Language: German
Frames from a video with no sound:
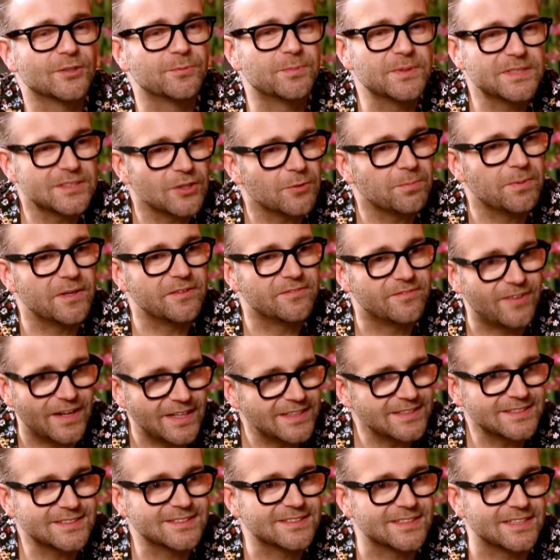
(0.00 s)
du bist auch bei
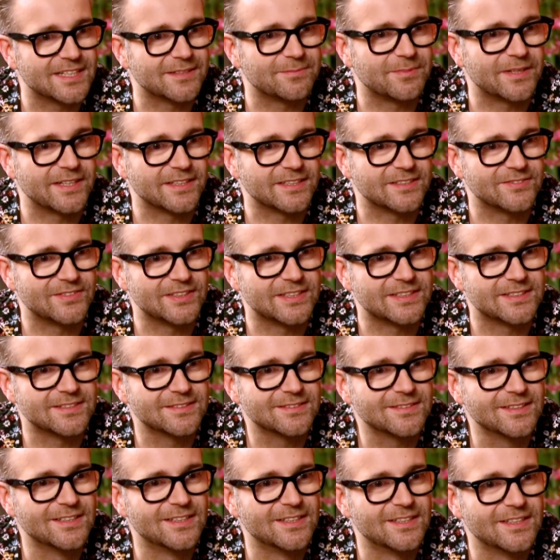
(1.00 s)
Weißensee dabei gewesen.
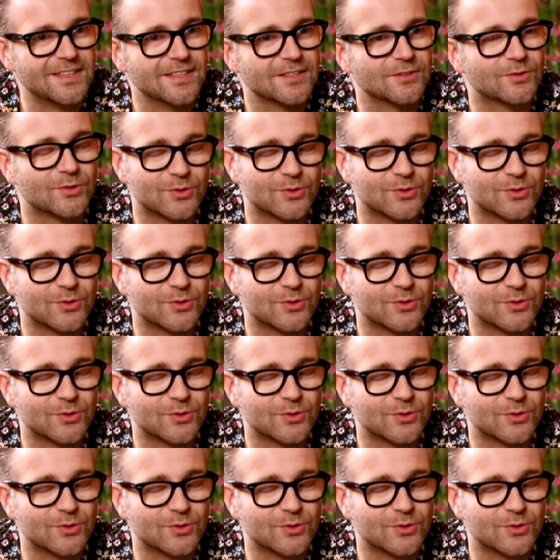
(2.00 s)
Genau.